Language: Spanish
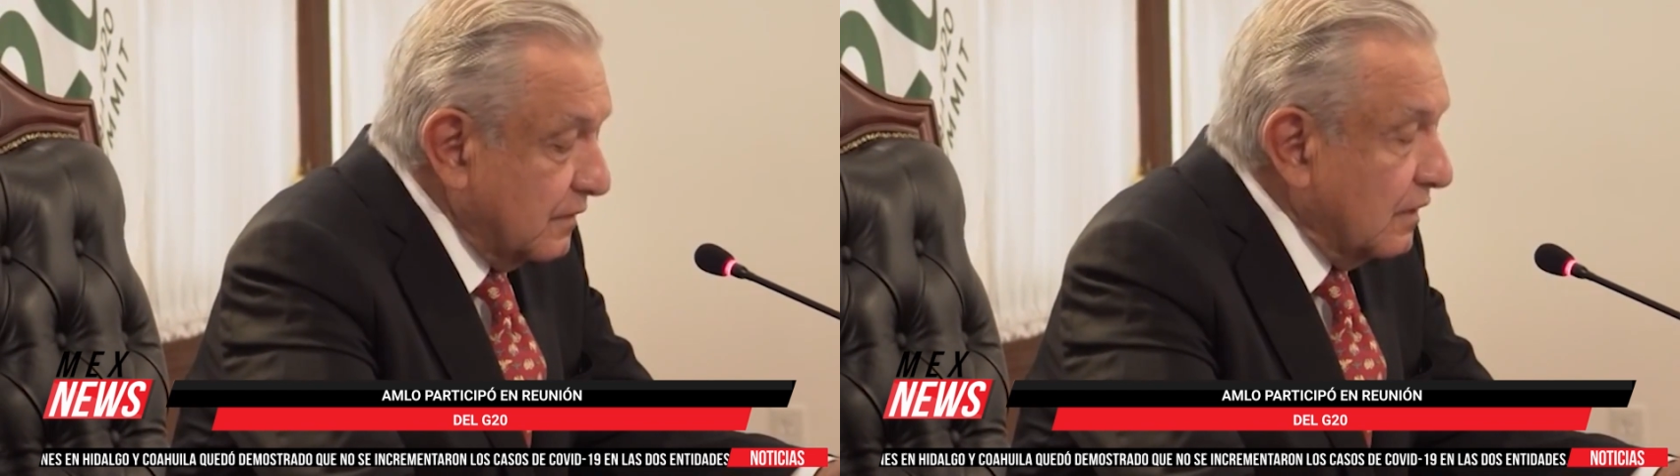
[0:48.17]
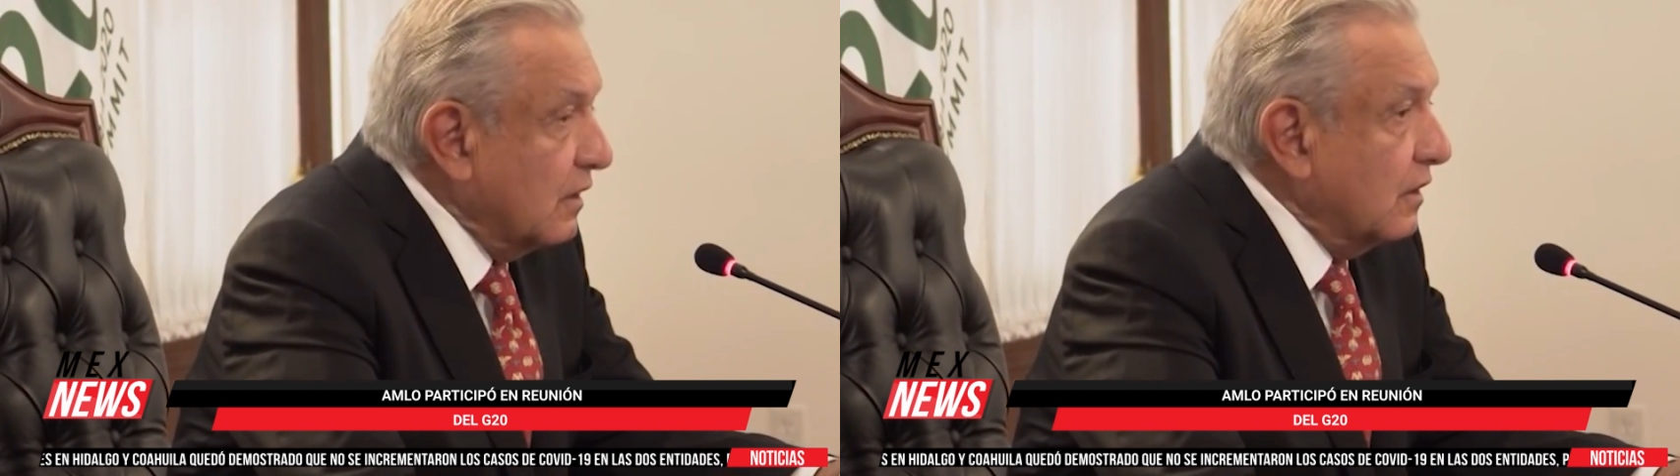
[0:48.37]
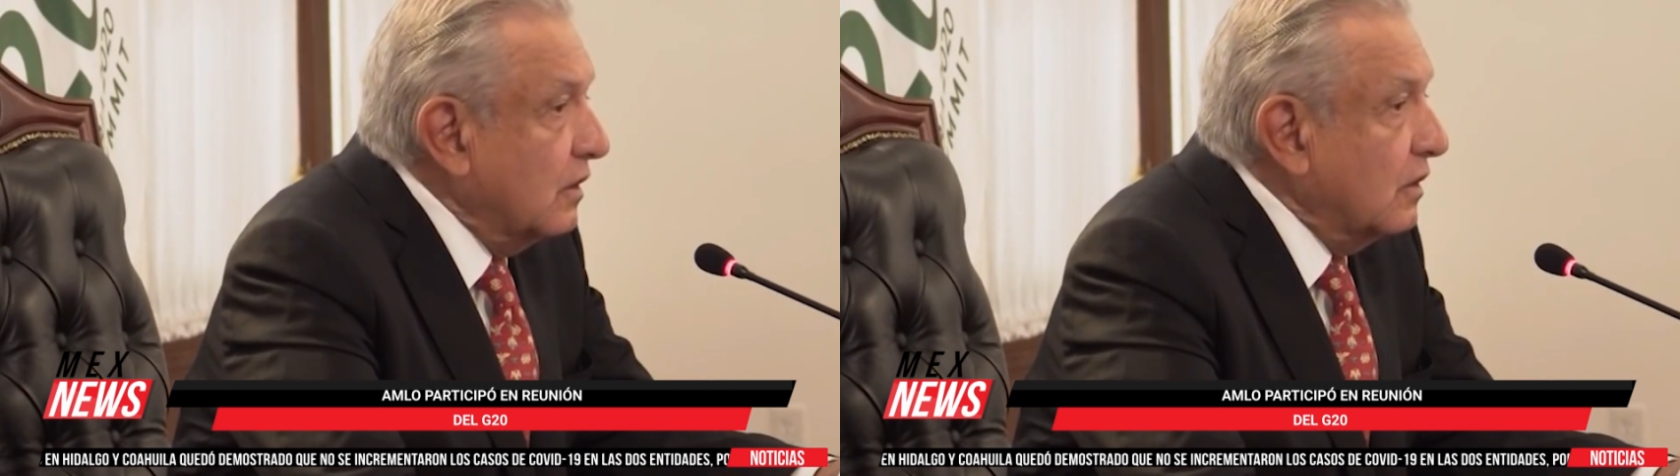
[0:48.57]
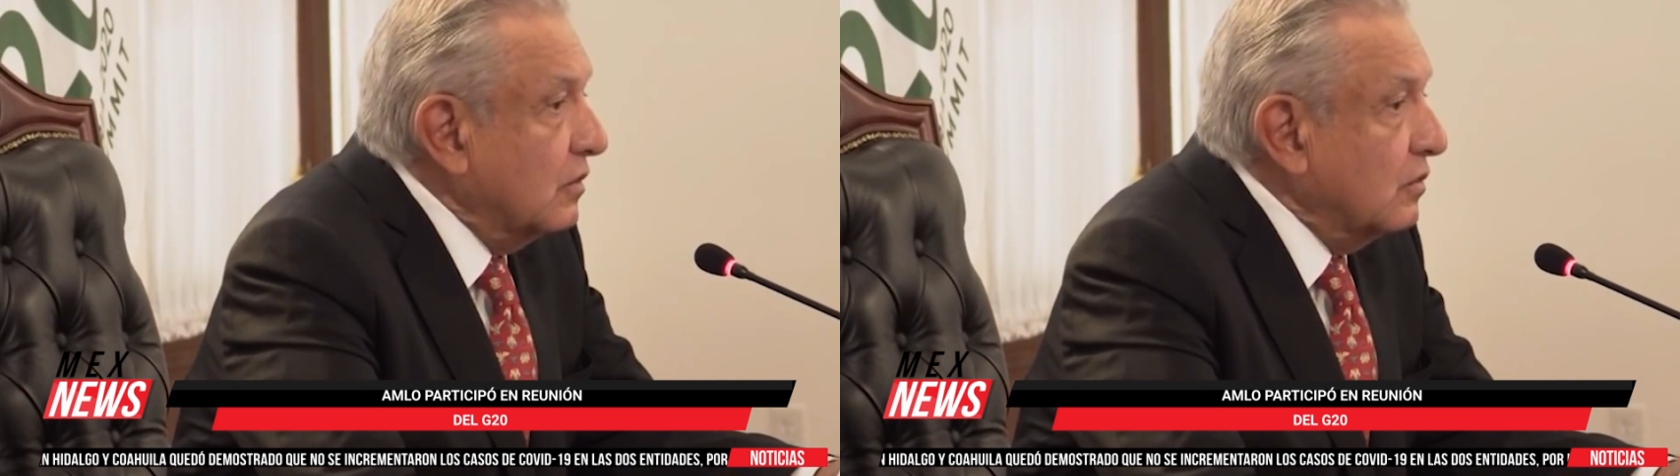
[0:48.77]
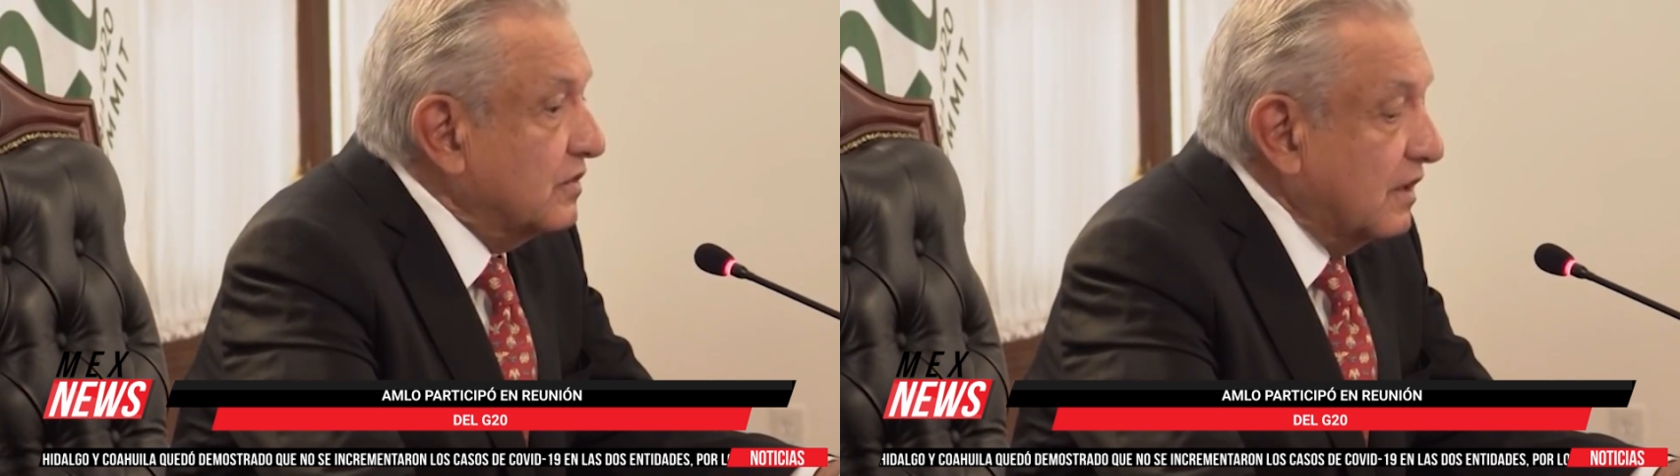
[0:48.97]
indicó
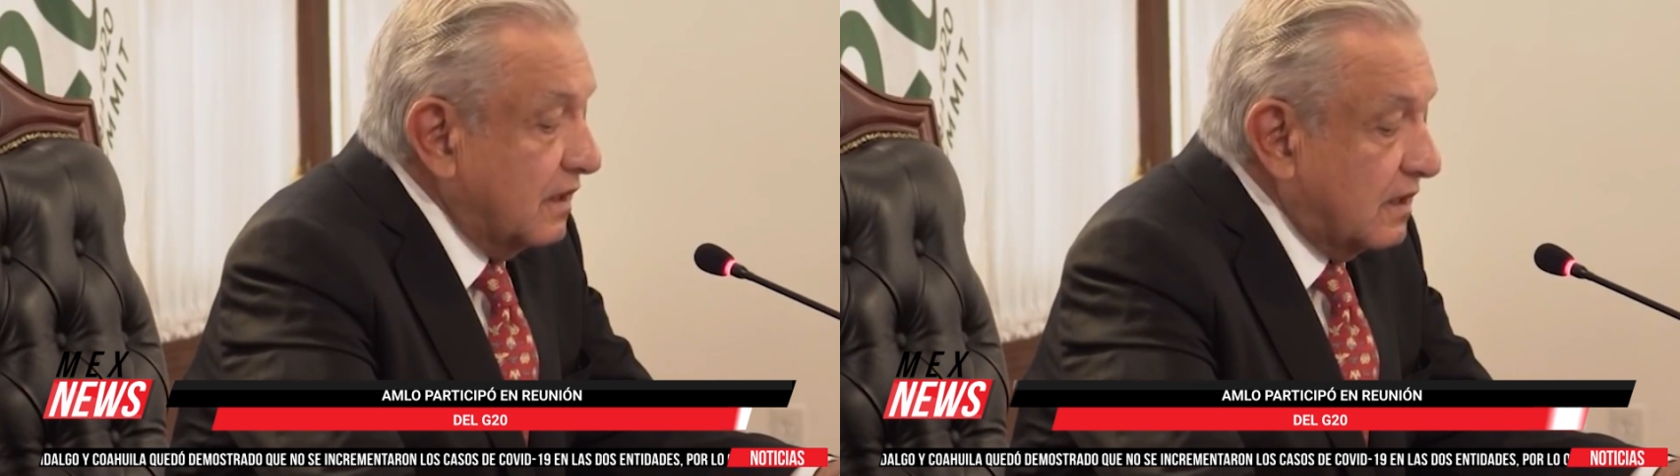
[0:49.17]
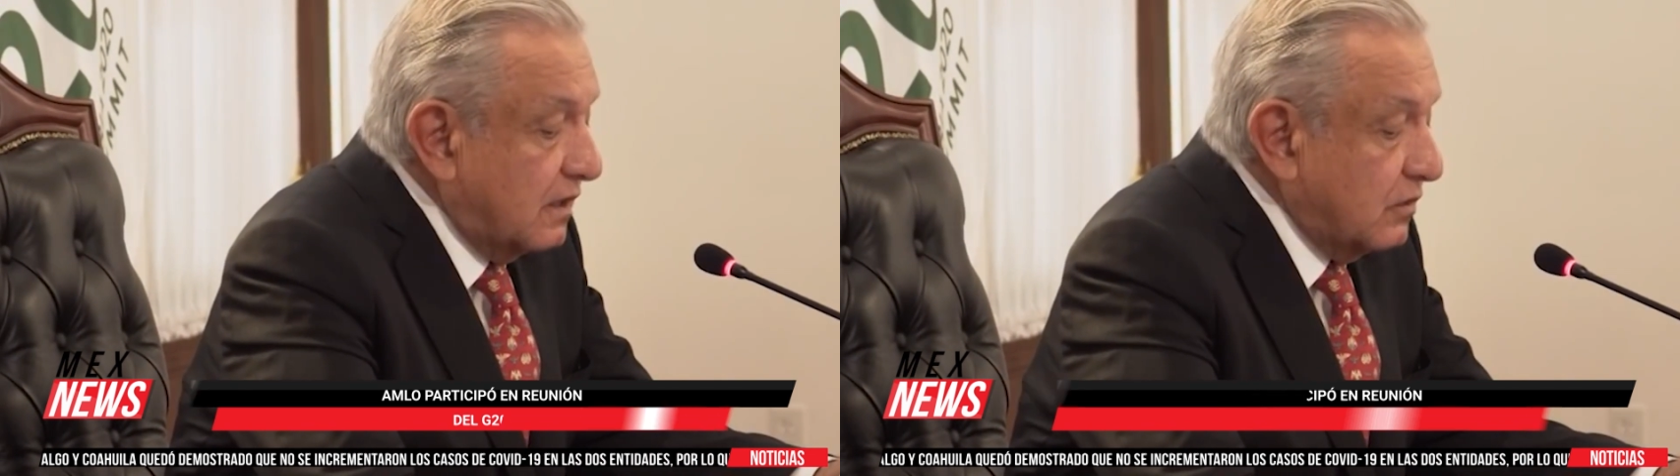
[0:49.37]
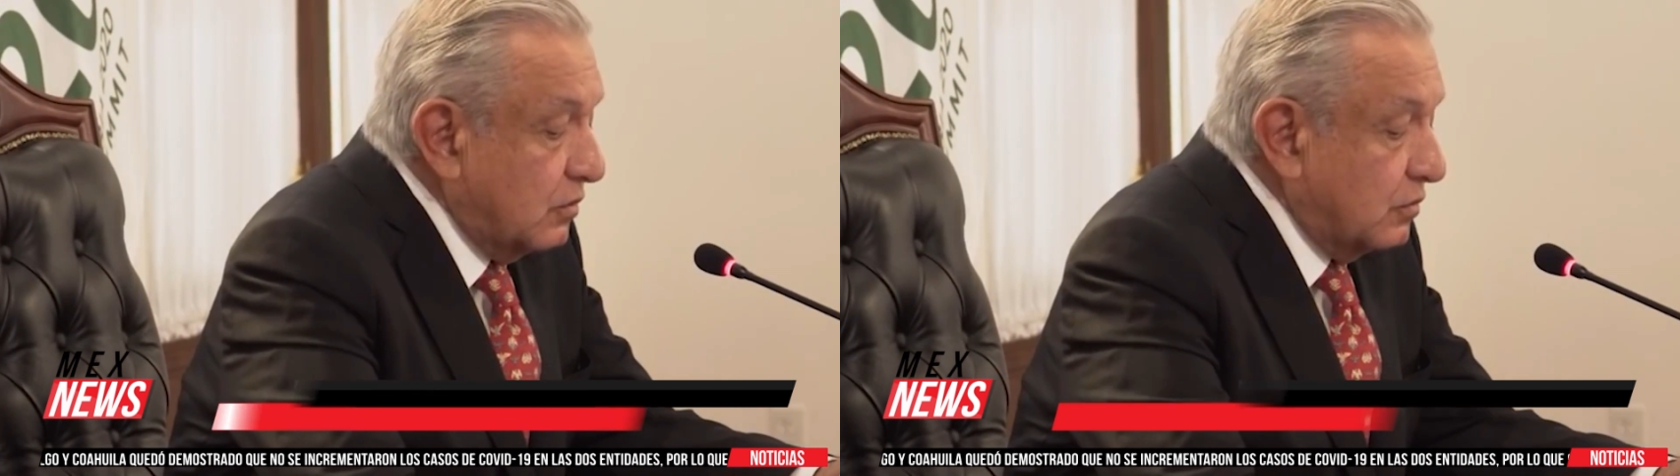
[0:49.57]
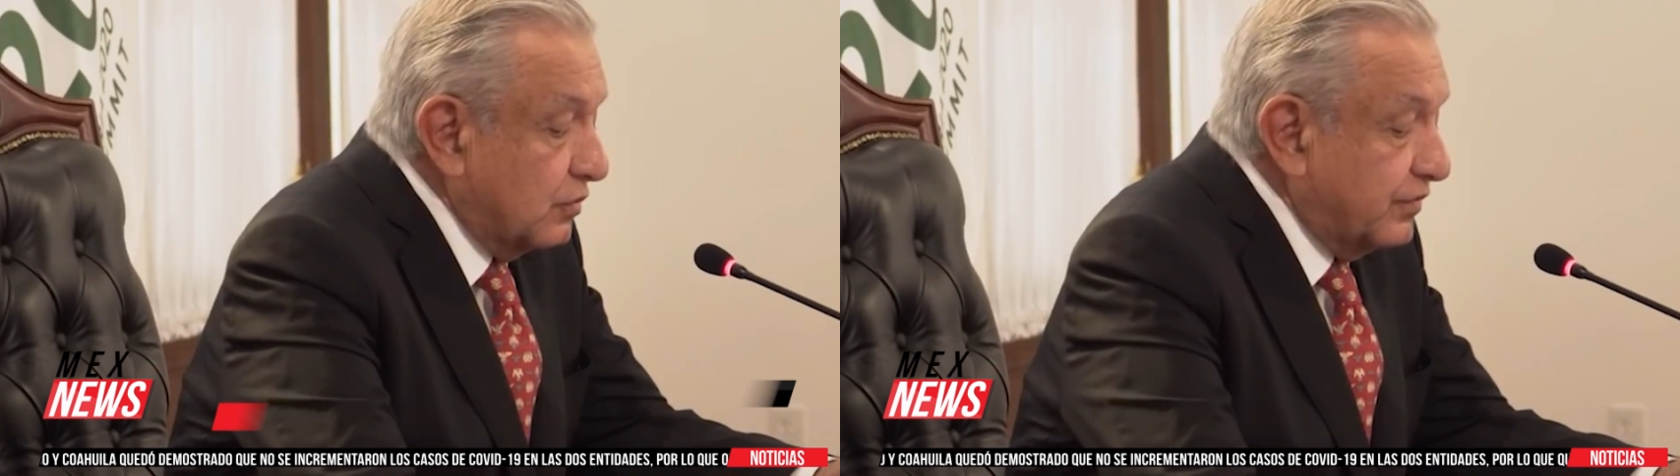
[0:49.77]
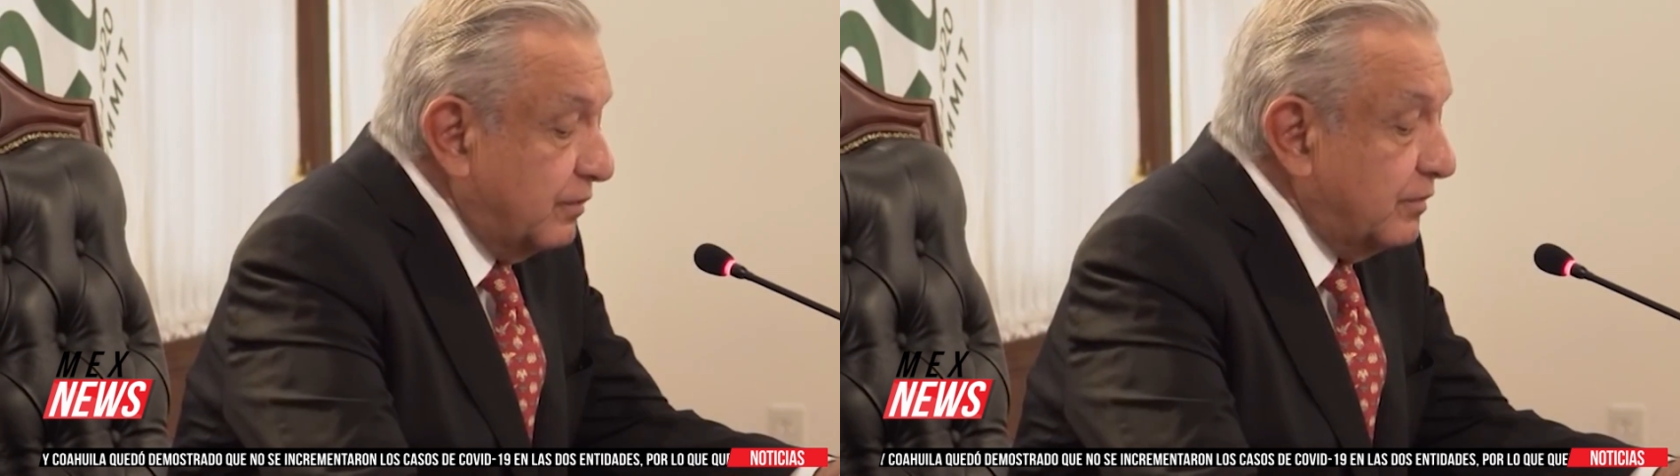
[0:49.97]
que otros de los temas fueron